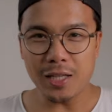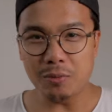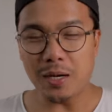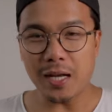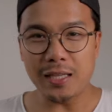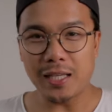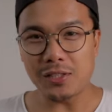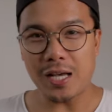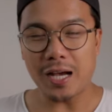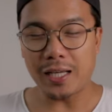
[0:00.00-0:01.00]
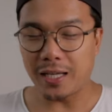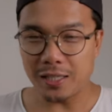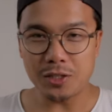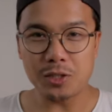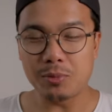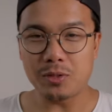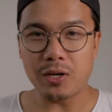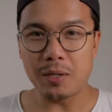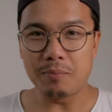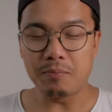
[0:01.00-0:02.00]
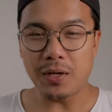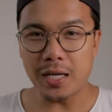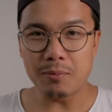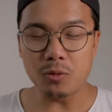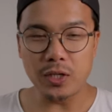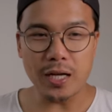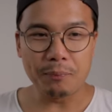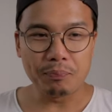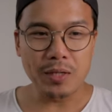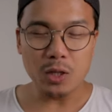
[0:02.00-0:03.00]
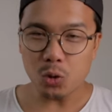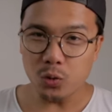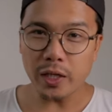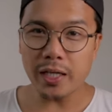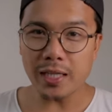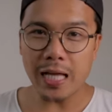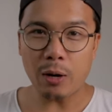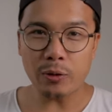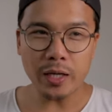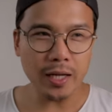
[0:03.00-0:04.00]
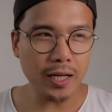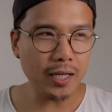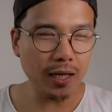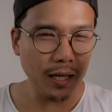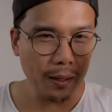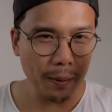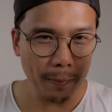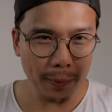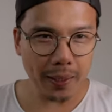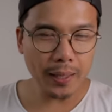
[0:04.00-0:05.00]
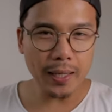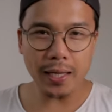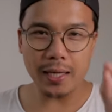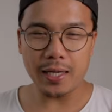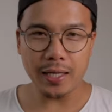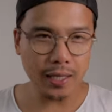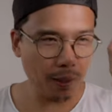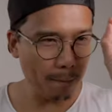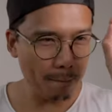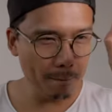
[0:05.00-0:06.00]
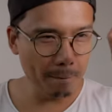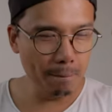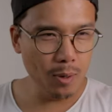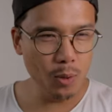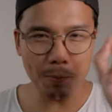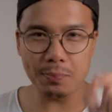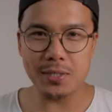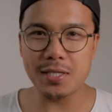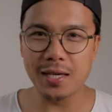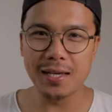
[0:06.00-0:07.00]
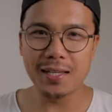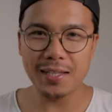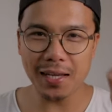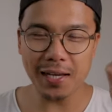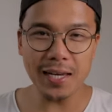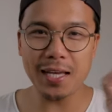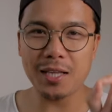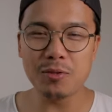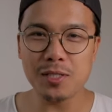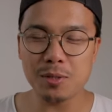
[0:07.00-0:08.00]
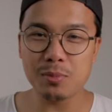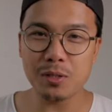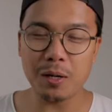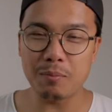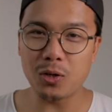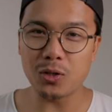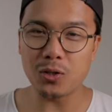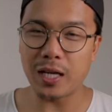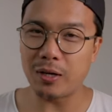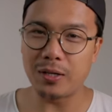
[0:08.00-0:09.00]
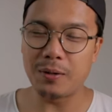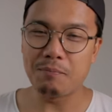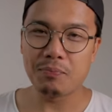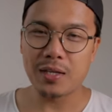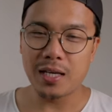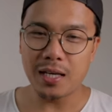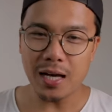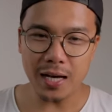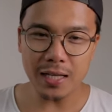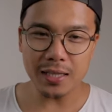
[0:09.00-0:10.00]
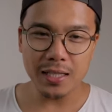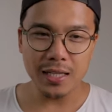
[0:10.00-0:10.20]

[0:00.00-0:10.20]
na dumarating sa akin na nag-subscribe. Alam ko na tunay na tao yan na nag-click, nag-bloops nag-click dun sa subscribe button na yon at